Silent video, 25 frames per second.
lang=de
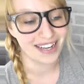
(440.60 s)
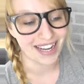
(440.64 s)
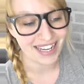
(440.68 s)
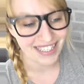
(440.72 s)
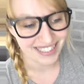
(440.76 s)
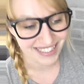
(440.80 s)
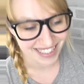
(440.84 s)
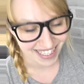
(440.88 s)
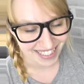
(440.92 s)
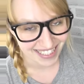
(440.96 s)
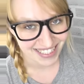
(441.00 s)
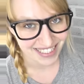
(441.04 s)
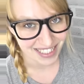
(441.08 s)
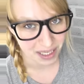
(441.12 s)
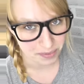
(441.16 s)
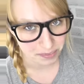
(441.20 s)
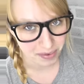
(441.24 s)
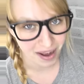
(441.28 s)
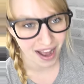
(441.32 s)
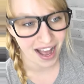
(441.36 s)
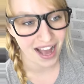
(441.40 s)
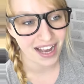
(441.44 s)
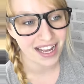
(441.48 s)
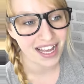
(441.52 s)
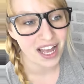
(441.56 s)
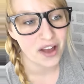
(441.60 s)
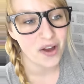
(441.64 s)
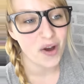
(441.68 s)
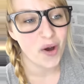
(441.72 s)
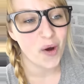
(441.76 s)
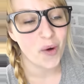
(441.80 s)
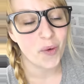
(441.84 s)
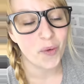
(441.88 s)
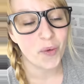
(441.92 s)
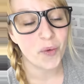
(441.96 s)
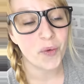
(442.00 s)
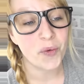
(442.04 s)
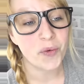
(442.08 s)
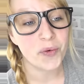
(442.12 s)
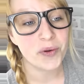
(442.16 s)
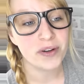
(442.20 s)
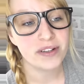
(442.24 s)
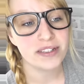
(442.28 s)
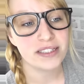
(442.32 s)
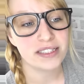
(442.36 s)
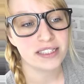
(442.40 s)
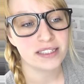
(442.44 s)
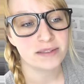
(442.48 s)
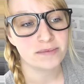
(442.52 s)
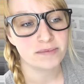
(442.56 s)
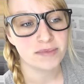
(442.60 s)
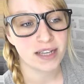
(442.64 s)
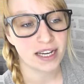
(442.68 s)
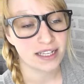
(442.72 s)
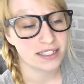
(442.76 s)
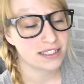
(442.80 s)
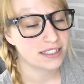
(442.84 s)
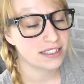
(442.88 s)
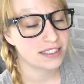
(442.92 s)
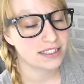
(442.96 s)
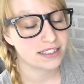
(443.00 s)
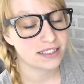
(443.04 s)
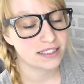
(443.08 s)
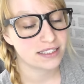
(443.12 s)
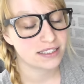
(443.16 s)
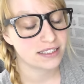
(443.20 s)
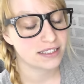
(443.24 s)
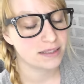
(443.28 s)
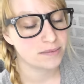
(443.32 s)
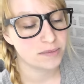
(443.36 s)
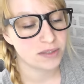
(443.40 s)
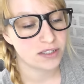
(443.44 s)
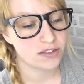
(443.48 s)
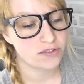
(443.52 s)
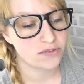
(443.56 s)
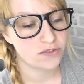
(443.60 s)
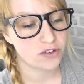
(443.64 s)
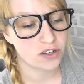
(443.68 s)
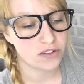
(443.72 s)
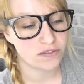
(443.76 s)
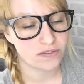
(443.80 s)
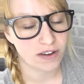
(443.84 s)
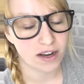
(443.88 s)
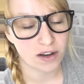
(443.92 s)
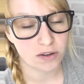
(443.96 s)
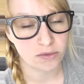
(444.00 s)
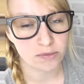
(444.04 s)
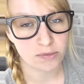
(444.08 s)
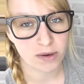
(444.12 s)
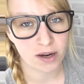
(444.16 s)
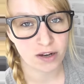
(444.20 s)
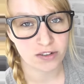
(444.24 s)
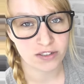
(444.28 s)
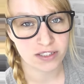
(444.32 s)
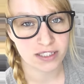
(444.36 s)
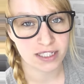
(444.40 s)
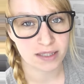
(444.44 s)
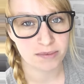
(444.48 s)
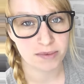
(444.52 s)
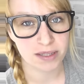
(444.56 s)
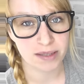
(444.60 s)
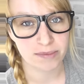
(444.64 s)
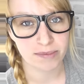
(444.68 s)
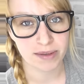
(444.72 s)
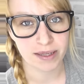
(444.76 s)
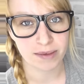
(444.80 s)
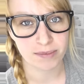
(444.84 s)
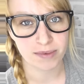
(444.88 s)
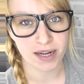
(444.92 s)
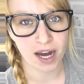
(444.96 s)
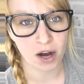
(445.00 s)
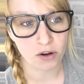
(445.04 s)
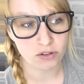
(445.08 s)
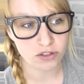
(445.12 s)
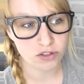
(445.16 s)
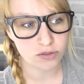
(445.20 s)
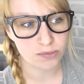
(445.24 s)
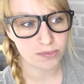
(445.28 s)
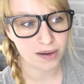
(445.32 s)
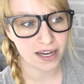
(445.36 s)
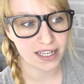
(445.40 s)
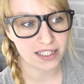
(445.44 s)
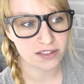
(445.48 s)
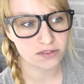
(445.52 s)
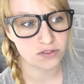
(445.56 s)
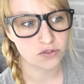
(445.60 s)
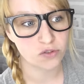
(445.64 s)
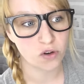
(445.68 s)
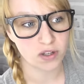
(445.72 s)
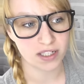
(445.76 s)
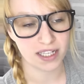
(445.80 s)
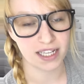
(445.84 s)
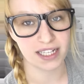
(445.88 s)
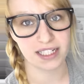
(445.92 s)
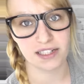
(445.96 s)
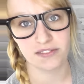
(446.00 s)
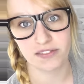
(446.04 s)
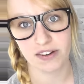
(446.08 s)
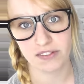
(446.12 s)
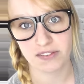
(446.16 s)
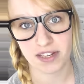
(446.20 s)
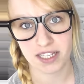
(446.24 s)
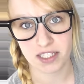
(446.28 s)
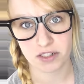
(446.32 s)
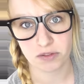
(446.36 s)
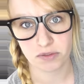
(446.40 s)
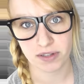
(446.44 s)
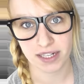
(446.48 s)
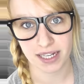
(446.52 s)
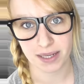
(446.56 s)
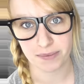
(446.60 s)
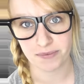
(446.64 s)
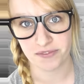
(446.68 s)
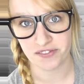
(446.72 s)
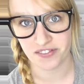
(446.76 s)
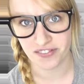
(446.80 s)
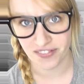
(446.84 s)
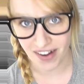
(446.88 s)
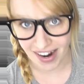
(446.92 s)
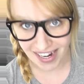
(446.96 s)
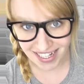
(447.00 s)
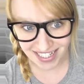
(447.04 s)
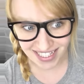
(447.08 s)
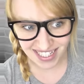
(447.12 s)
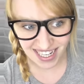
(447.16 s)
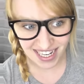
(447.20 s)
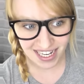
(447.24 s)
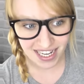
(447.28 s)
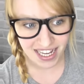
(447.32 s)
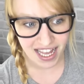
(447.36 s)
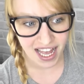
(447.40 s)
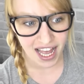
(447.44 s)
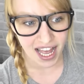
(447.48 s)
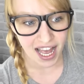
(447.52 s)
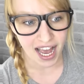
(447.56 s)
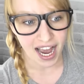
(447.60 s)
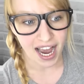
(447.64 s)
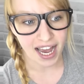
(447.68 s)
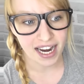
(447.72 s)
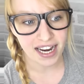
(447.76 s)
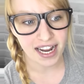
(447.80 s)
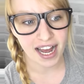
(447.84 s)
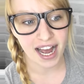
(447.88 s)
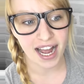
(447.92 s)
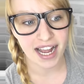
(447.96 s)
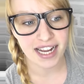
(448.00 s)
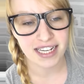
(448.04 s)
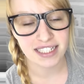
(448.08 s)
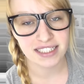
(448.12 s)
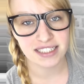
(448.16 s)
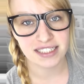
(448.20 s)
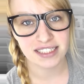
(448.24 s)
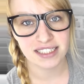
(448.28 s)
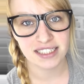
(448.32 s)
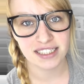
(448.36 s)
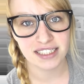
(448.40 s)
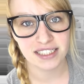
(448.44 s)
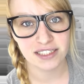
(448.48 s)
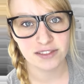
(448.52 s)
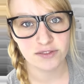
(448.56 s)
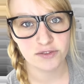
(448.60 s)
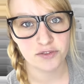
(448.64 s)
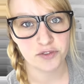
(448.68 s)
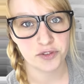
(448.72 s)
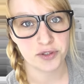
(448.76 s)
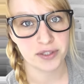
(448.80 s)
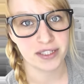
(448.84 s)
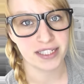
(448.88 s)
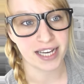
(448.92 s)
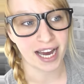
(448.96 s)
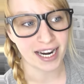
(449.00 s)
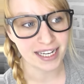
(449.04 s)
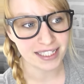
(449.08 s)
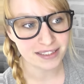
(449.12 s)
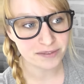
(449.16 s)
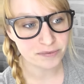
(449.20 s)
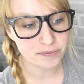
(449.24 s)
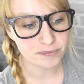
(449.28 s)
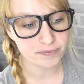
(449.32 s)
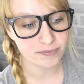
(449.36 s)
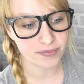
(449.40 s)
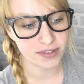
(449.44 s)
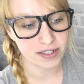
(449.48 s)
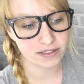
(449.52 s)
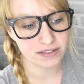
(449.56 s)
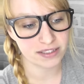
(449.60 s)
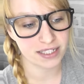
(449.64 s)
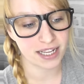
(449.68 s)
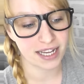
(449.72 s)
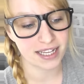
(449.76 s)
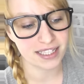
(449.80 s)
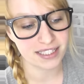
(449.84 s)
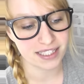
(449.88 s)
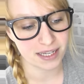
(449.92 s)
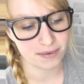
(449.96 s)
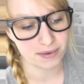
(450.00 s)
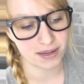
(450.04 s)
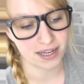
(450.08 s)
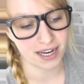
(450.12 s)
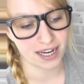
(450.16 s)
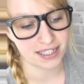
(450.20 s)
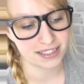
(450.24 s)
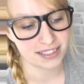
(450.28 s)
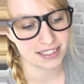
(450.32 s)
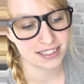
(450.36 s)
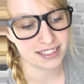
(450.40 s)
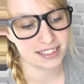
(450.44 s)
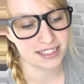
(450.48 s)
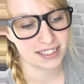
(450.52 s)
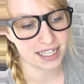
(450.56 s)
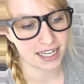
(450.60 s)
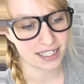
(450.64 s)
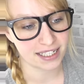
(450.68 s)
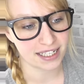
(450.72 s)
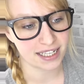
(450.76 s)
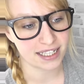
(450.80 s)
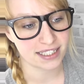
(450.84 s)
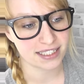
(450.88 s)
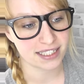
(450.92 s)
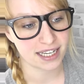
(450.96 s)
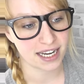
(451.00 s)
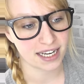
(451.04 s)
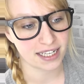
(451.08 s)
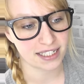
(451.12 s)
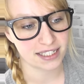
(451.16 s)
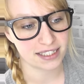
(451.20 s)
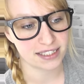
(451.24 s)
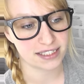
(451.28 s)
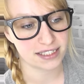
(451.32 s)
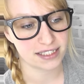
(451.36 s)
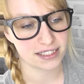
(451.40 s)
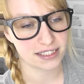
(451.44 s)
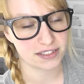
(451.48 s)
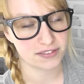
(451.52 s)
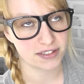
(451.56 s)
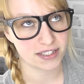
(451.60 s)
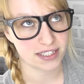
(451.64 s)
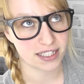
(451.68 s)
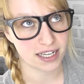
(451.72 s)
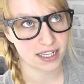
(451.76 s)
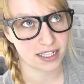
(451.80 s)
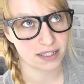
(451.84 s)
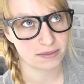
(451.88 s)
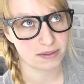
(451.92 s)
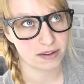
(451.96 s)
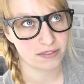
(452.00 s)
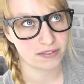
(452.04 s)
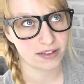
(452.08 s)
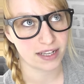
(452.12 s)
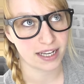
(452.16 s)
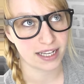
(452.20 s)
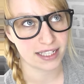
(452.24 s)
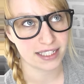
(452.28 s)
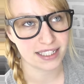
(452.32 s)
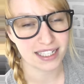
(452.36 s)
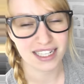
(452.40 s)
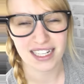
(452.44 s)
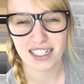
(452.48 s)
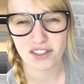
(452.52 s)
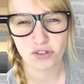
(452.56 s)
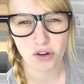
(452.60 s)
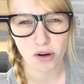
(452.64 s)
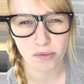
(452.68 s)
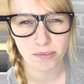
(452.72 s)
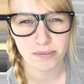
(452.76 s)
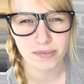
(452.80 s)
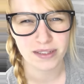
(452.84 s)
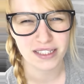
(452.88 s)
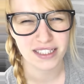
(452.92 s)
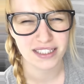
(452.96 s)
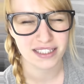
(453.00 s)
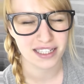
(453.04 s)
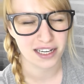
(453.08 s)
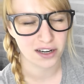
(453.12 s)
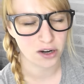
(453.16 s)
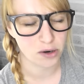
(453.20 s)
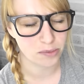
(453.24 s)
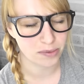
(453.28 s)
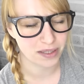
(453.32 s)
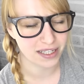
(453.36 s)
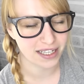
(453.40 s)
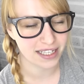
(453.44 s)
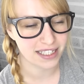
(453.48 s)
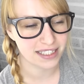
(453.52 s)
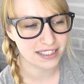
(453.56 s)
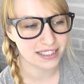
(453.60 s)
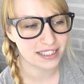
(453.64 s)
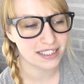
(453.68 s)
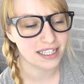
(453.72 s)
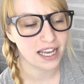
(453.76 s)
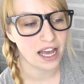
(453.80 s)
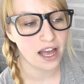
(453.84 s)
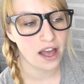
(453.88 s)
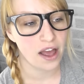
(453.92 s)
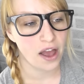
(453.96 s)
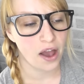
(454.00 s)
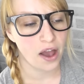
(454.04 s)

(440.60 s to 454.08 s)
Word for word: nach Tschechien, nach Prag und ähm, ja, das nimmt er sofort wahr, um aus seinem Leben eben auszubrechen und dort geht die Verwechslung eben weiter. Alle halten ihn für Jan und er ist aber gar nicht Jan, er ist eigentlich, ich weiß gar nicht mehr, wie er hier äh, Tom hieß er, glaube ich, richtig.